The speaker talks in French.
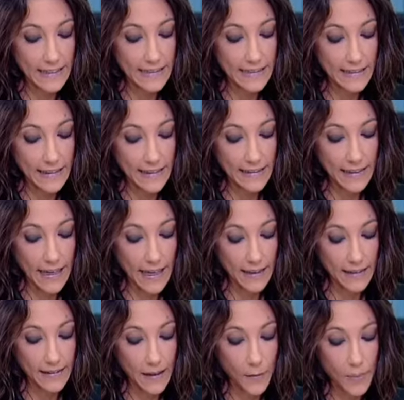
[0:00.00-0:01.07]
traits de
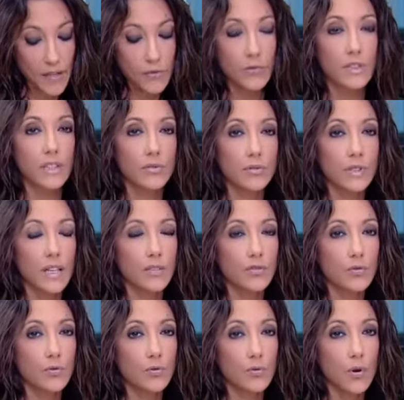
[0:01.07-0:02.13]
caractère par son
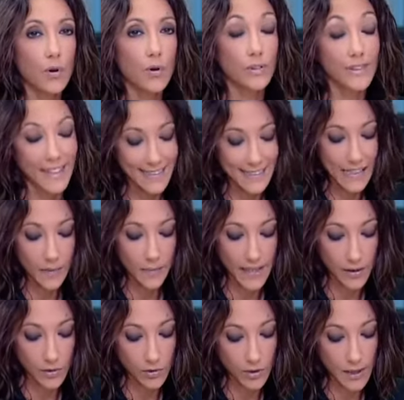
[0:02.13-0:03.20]
éducation en
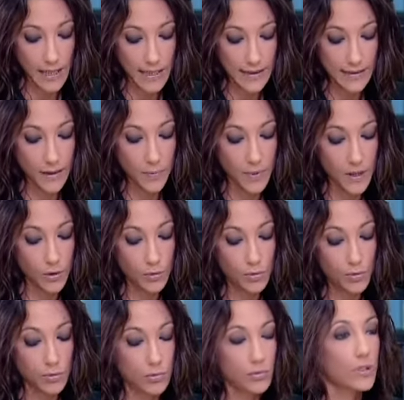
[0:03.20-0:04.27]
ex-Allemagne de l'Est, un pays
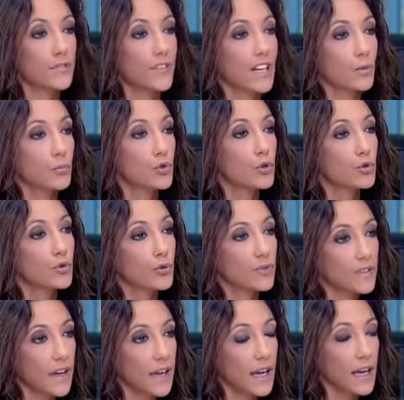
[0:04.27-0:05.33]
où il valait mieux se
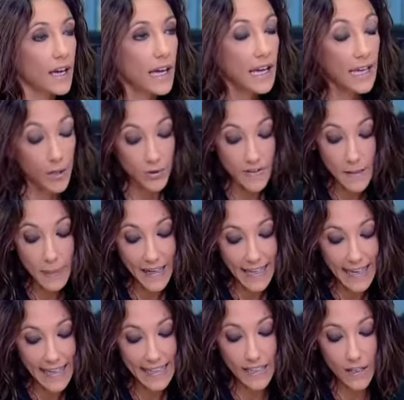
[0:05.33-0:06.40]
taire, et aussi par la
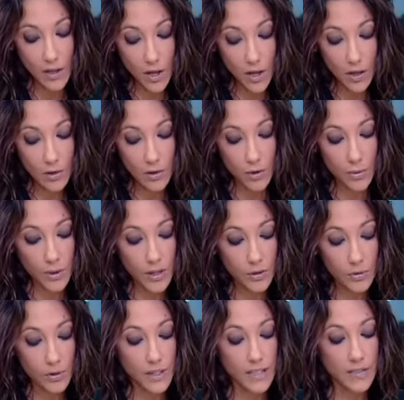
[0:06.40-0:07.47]
rigueur que lui a
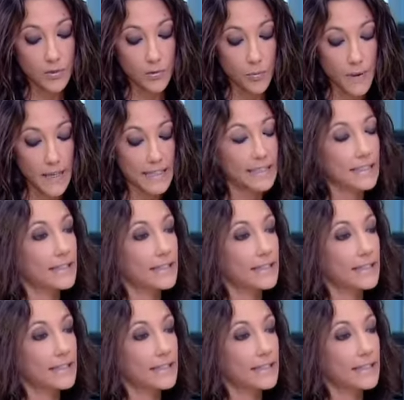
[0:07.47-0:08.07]
inculqué son père qui était